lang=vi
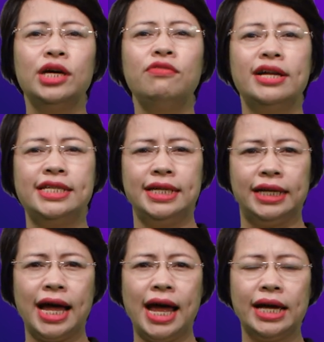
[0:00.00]
cứu và triển
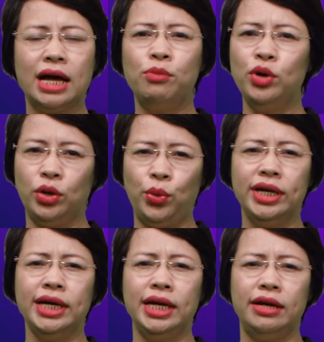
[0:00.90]
khai các mô hình
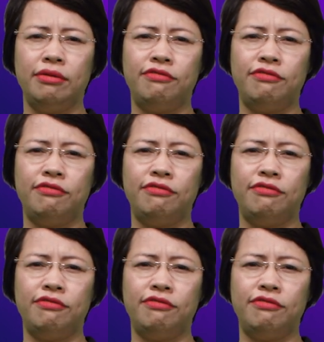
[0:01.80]
khuyến nghị